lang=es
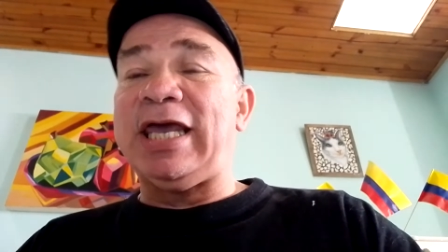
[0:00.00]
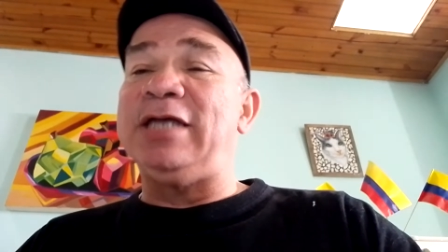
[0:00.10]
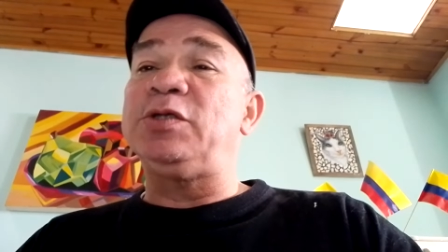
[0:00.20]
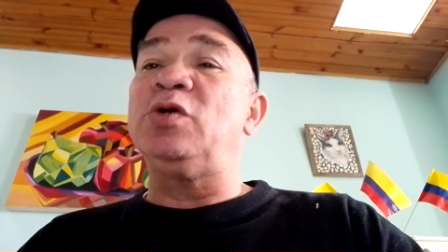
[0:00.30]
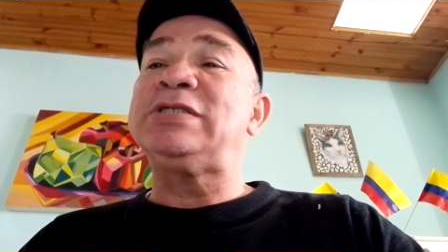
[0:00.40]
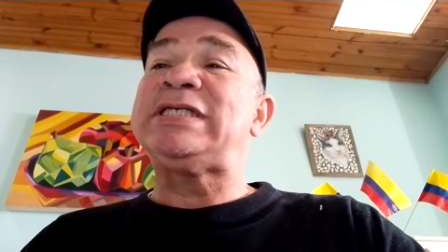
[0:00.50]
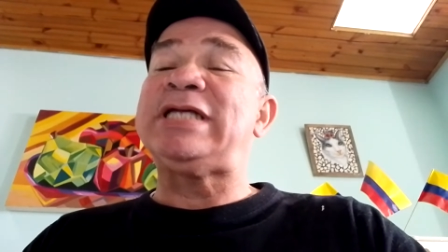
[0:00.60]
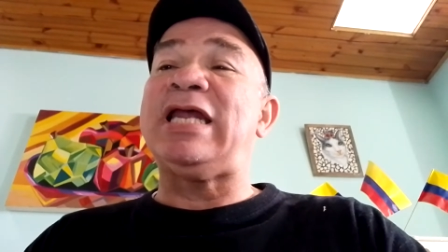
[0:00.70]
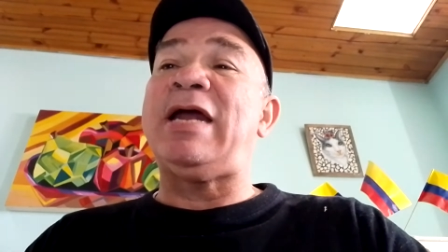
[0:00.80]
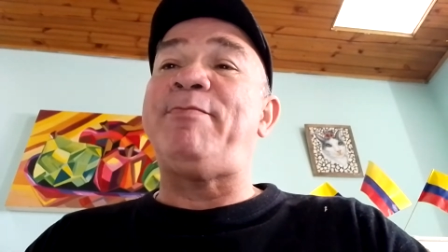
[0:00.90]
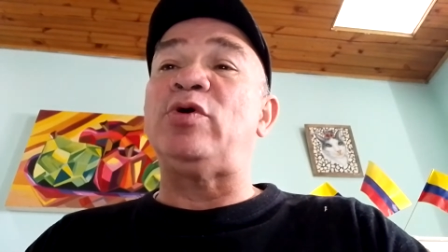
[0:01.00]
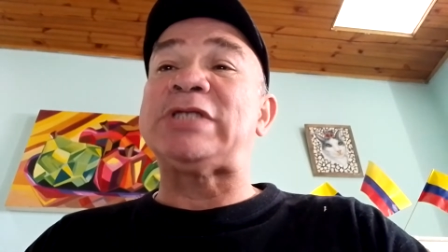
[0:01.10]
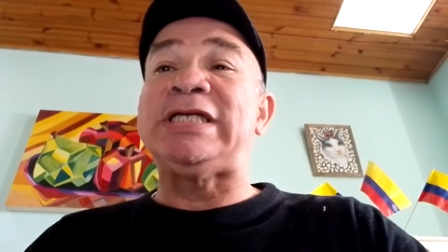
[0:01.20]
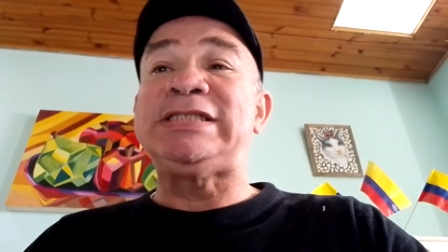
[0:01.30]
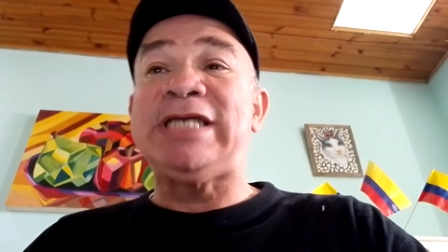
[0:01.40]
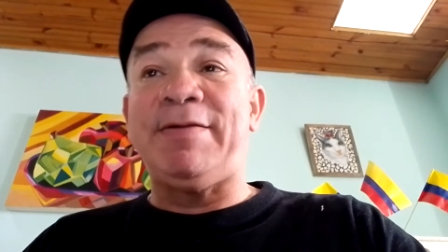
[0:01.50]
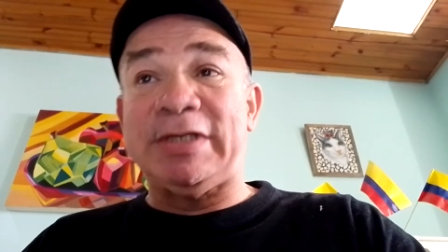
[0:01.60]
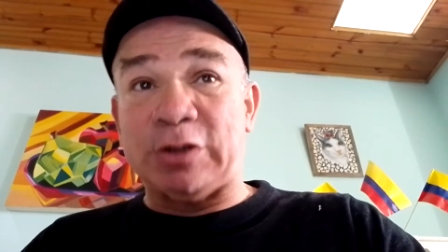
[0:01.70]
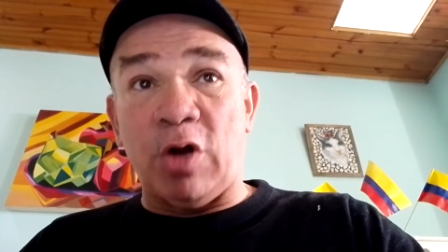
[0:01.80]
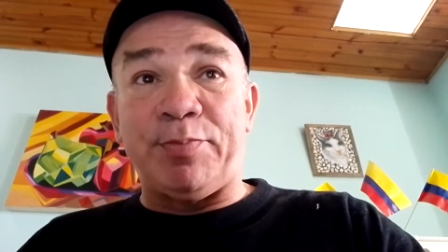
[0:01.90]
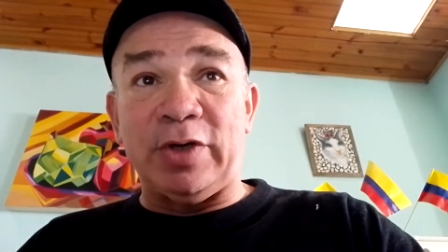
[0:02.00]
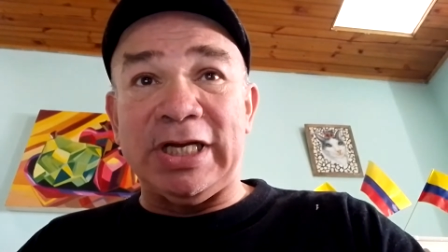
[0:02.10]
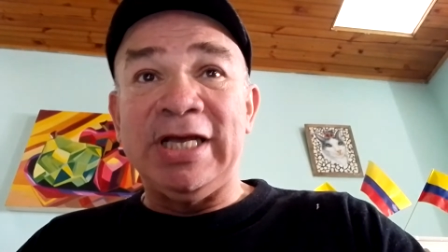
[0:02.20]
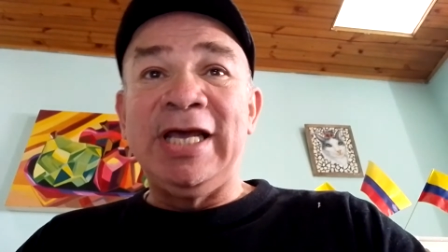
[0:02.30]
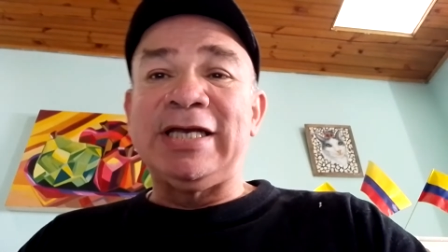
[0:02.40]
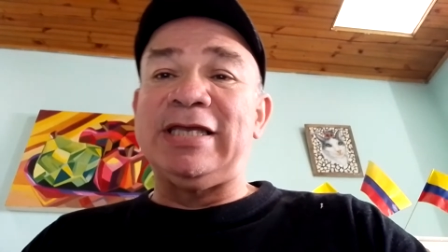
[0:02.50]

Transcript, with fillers: que entonces era la potencia metrópoli,